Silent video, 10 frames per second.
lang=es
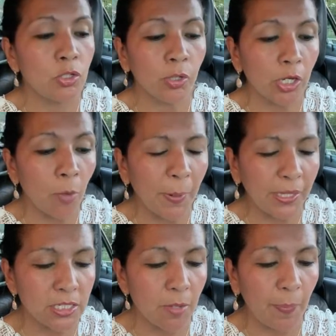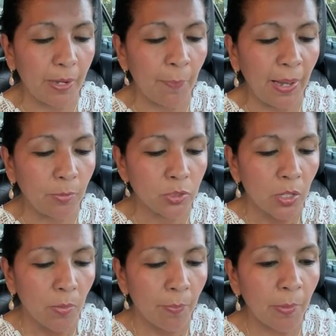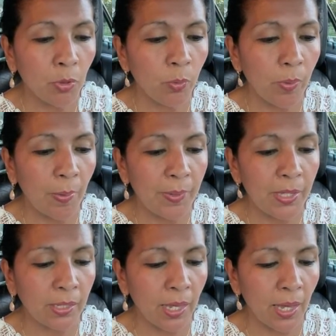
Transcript: Yo quiero participar. Vamos, vamos nuevamente